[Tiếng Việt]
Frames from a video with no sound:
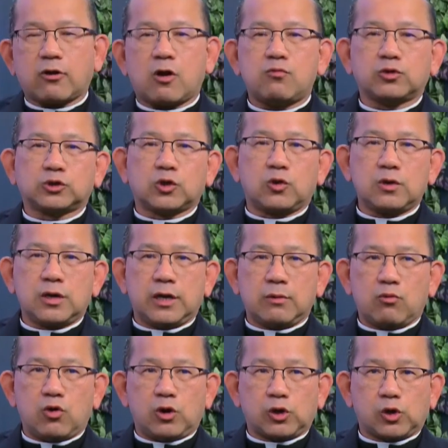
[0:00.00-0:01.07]
và đã có một số
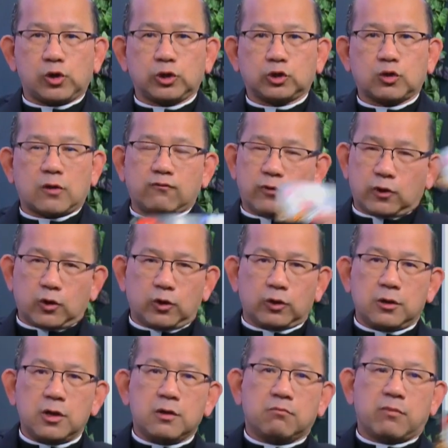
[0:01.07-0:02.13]
người mua rồi tuần vừa
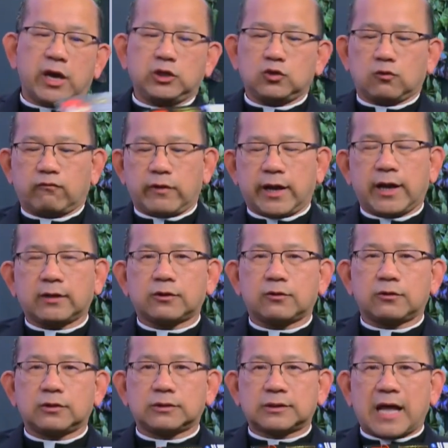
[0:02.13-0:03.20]
rồi mấy chục vé
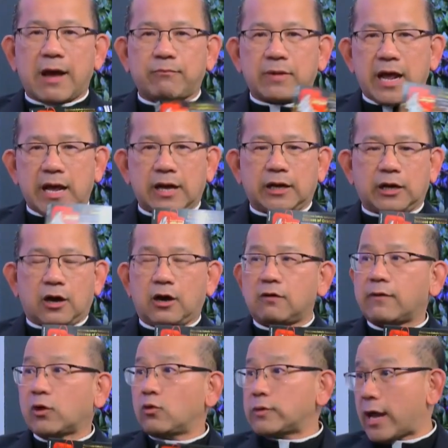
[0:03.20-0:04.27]
tôi tạm để wow. ở
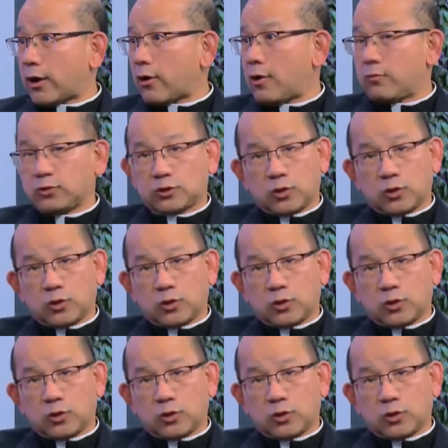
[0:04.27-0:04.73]
đó và cũng đã yeah.